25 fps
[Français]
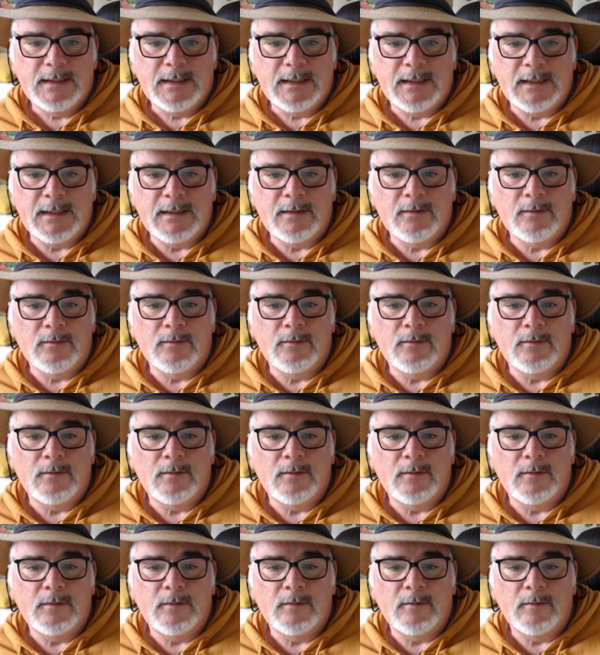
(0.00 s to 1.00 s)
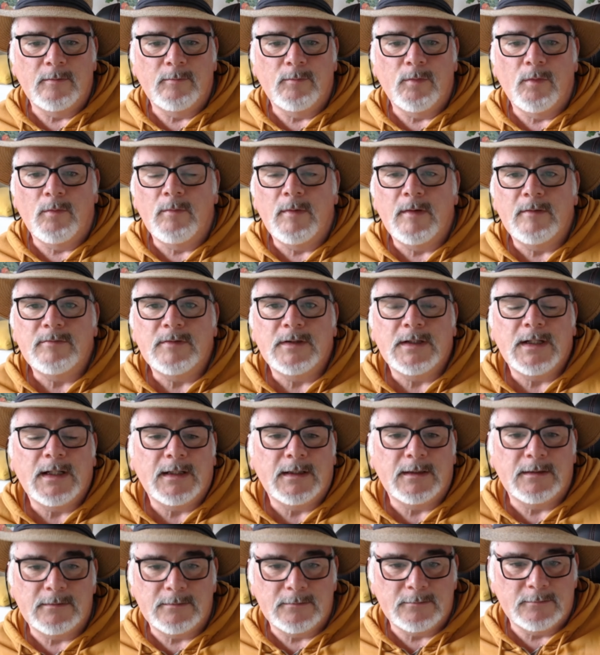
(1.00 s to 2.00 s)
Et euh, bon, bah voilà,
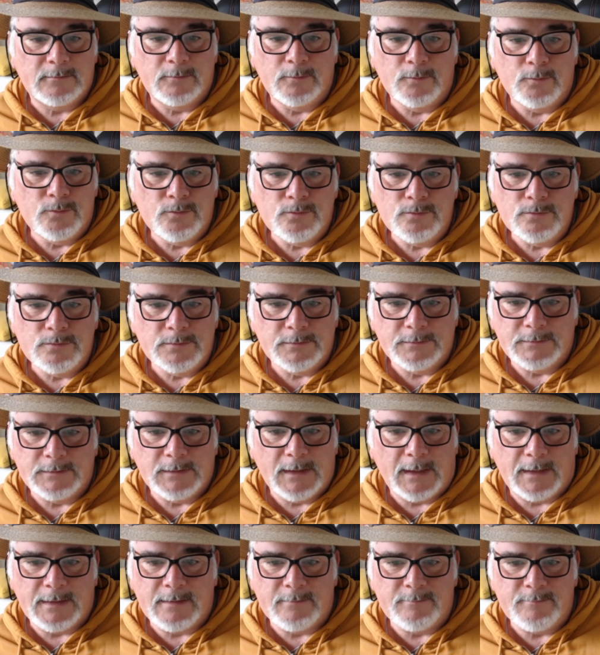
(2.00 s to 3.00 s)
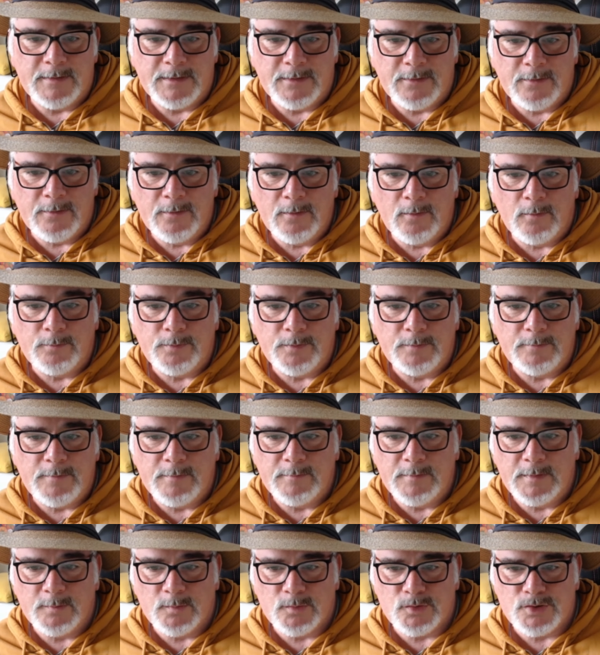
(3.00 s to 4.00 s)
le goût, il n'y a rien de meilleur, on peut
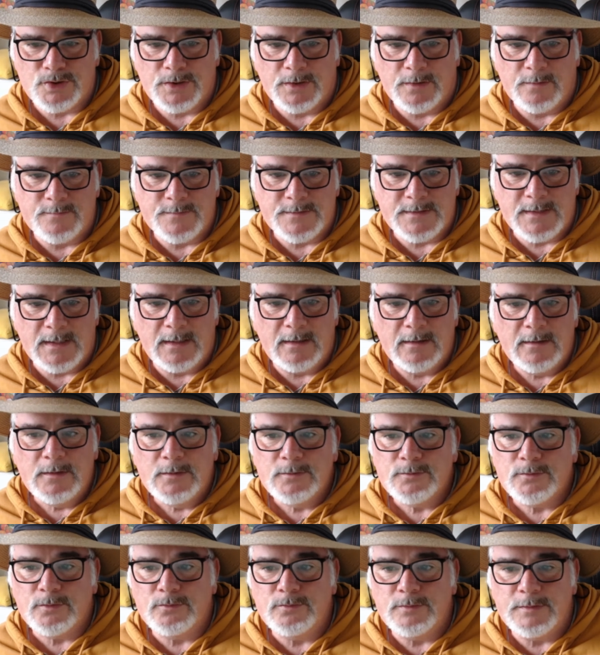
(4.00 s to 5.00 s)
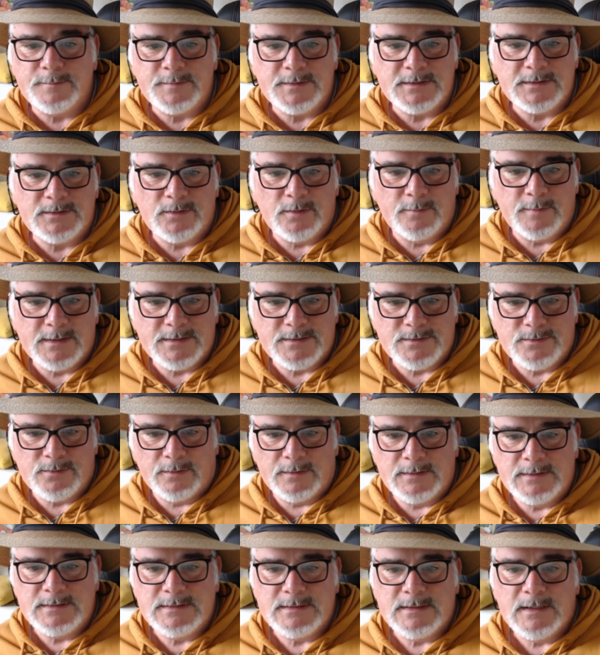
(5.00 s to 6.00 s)
même les manger comme ça, surtout les petites tomates
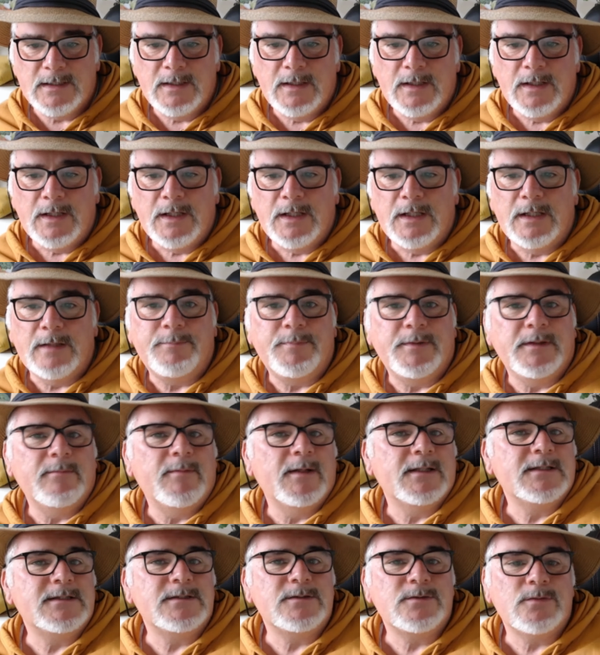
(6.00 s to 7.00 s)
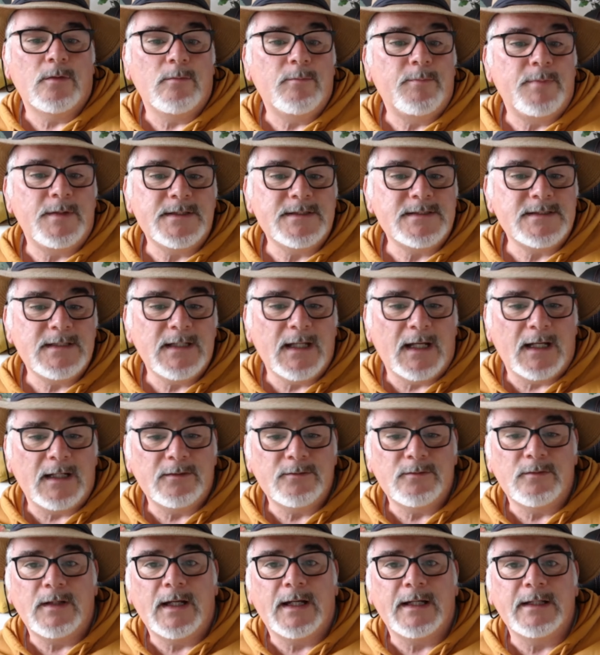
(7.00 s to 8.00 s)
cerises. Et puis bah, c'est sur le plaisir hein,
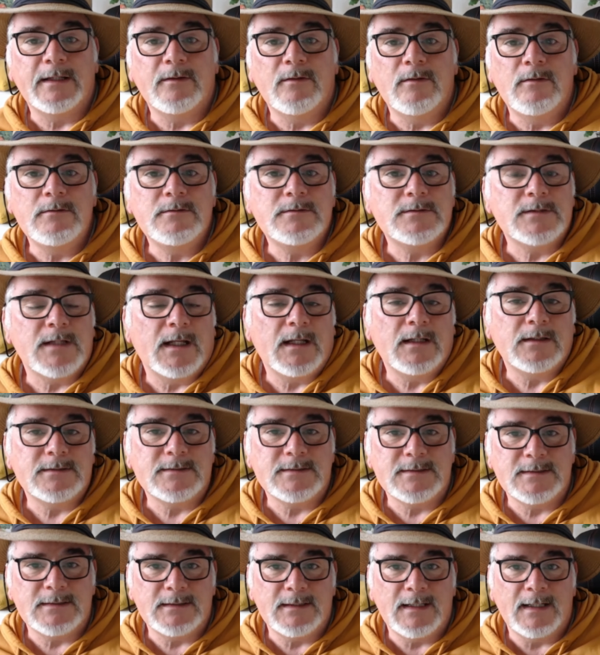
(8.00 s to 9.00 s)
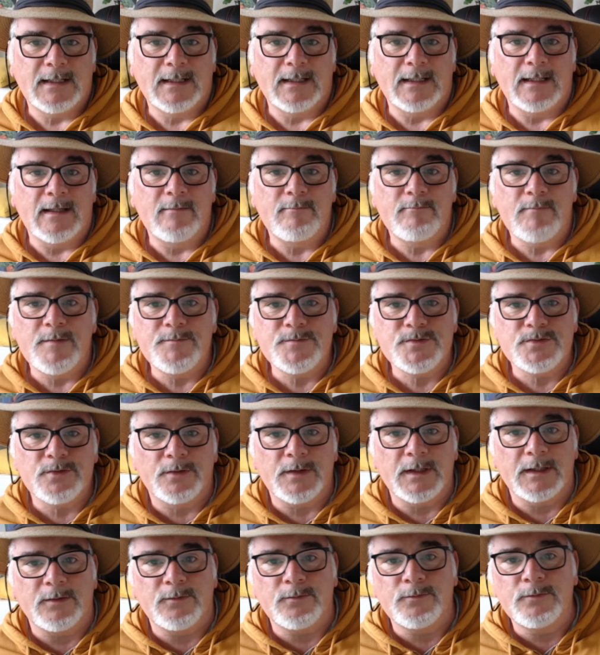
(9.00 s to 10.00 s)
de la récolte, ça c'est agréable, même si on
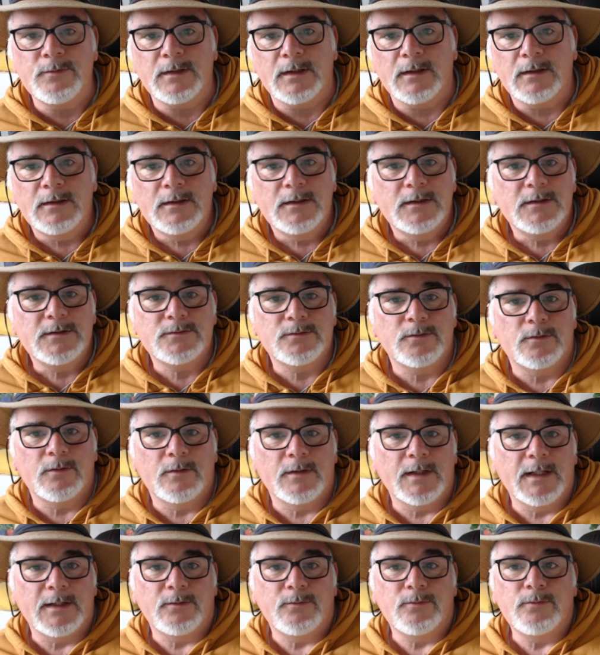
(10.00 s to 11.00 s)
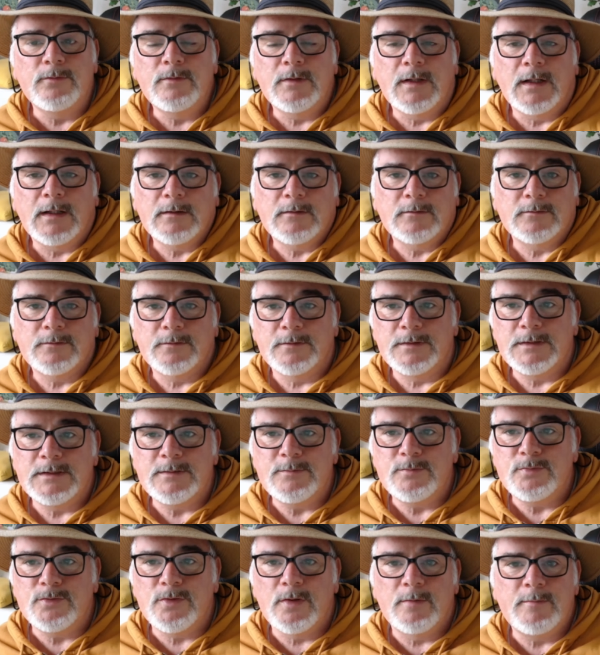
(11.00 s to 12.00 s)
n'en a qu'une. Si on en a qu'une, hein. quand on est
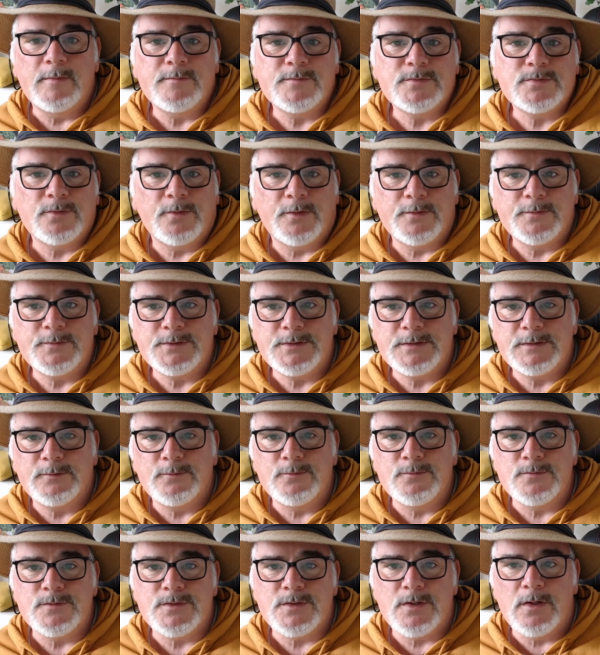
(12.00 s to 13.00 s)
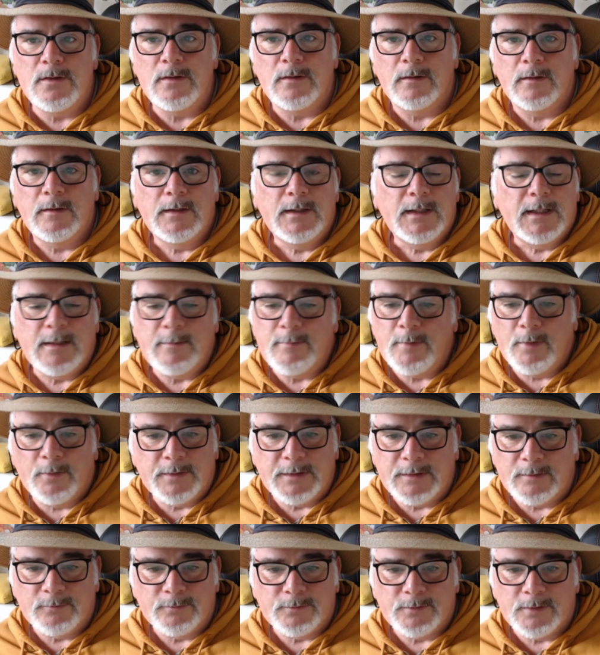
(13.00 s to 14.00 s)
débutant, même si on réussit qu'une seule, et eh ben on
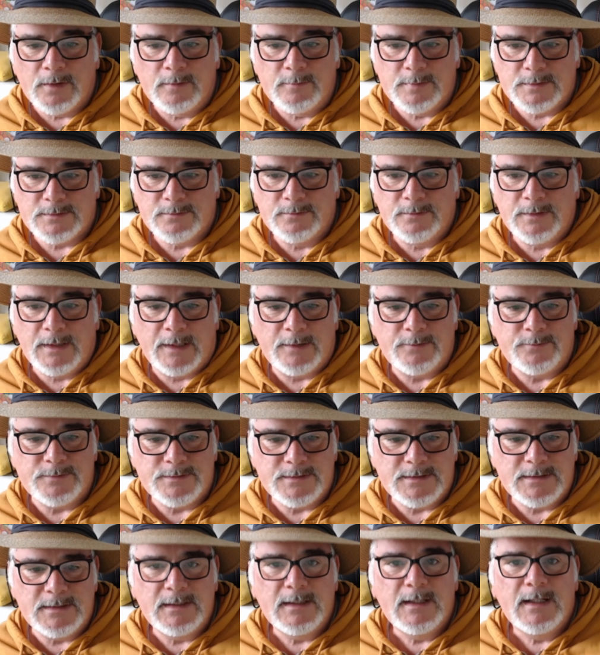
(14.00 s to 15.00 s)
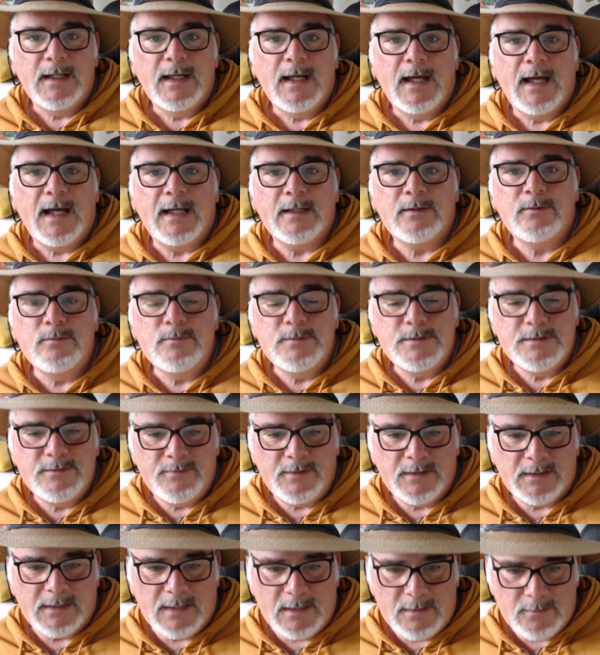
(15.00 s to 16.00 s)
est content parce qu'on a réussi à
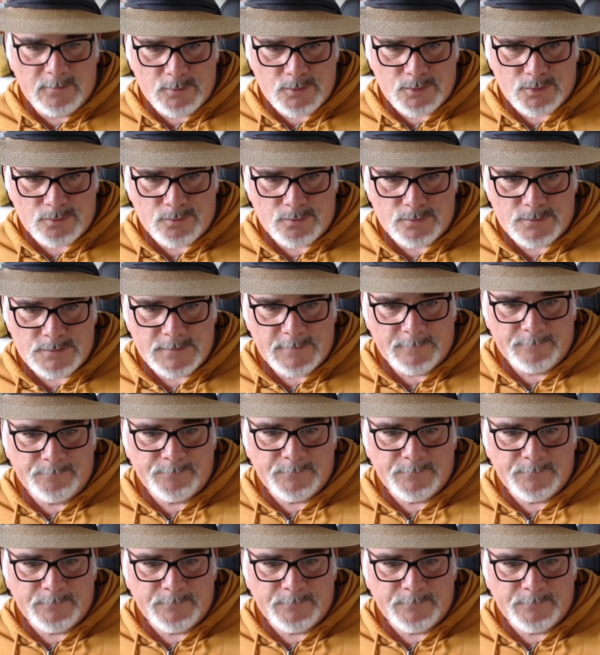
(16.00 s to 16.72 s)
cultiver quelque chose.